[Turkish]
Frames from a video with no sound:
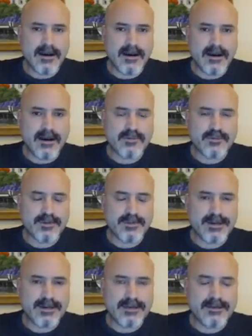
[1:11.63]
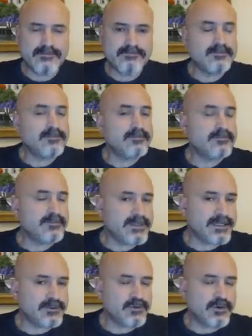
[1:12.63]
Avrupa Birliği,
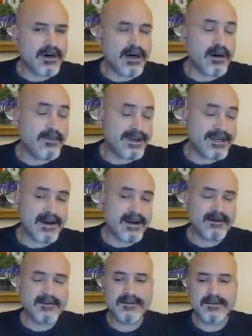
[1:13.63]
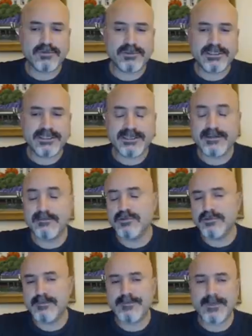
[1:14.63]
NATO, Amerika Türkiye'nin
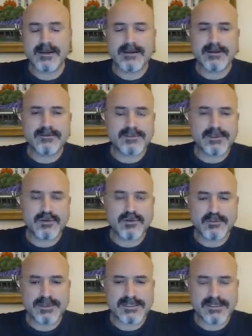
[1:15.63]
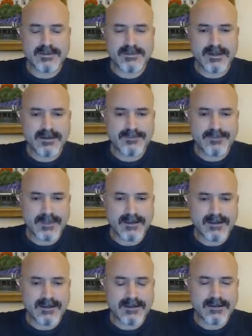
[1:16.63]
bu füze savunma sistemine
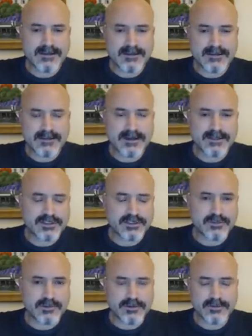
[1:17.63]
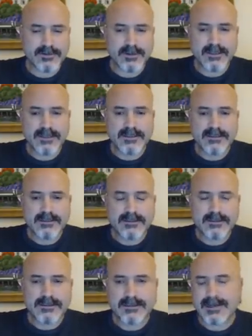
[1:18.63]
e, karşı çıkıyor?
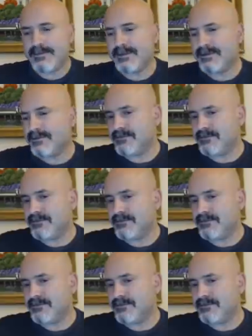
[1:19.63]
Yani bir